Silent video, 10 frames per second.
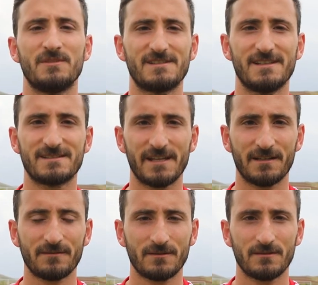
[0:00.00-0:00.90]
bizi
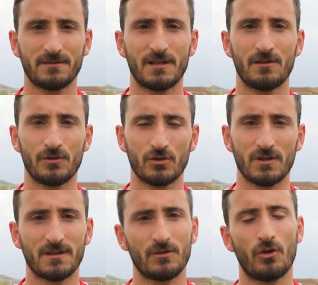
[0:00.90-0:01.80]
izleyin,
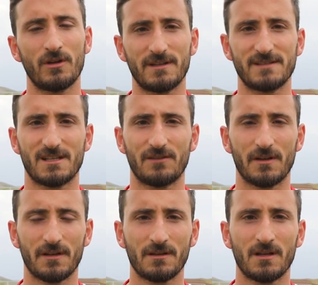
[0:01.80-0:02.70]
televizyondan öyle destek
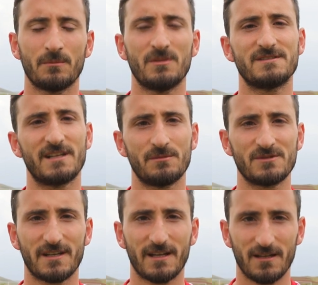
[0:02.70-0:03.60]
verin. Biz de
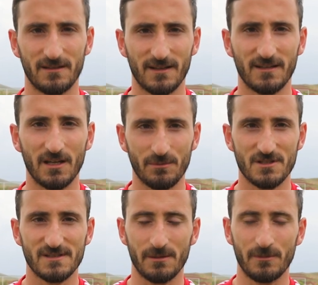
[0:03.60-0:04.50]
elimizden geleni zaten
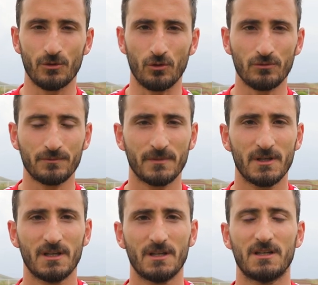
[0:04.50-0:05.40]
yapacağız emin olun.
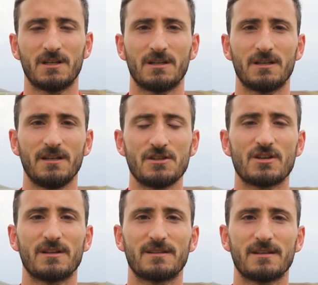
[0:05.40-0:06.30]
Ee,
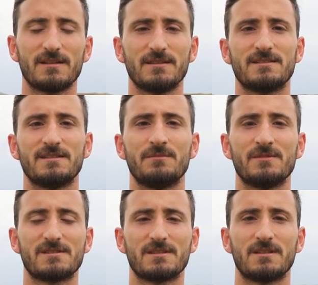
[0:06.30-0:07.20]
inşallah da
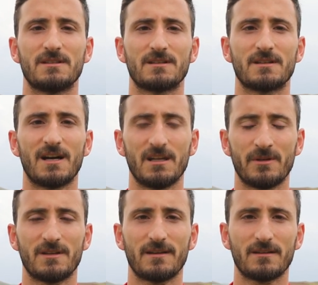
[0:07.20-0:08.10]
istediğimiz e,
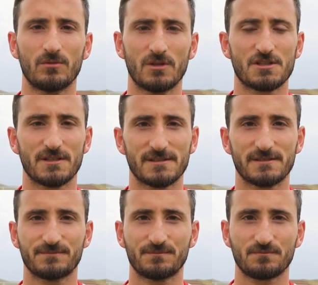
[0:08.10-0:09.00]
galibiyete ulaşırız.